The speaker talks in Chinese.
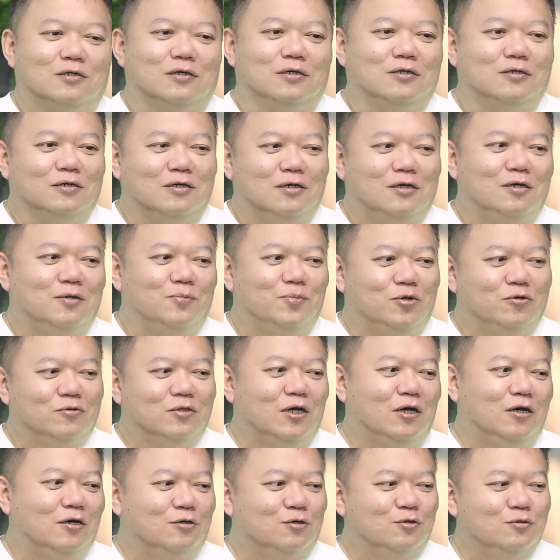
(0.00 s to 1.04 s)
可能可以碰
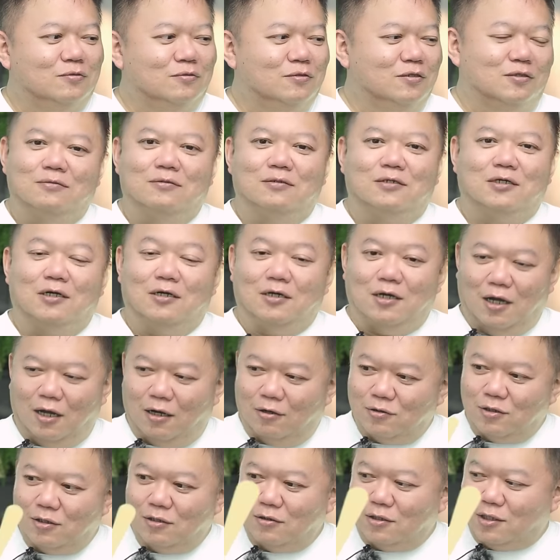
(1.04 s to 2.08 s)
到更
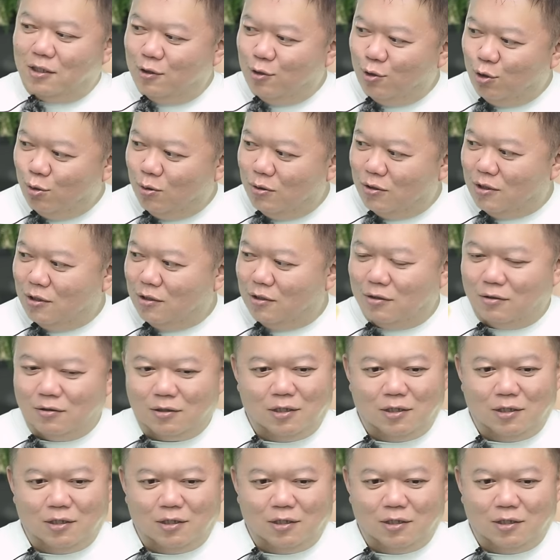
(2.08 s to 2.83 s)
好的、更多的、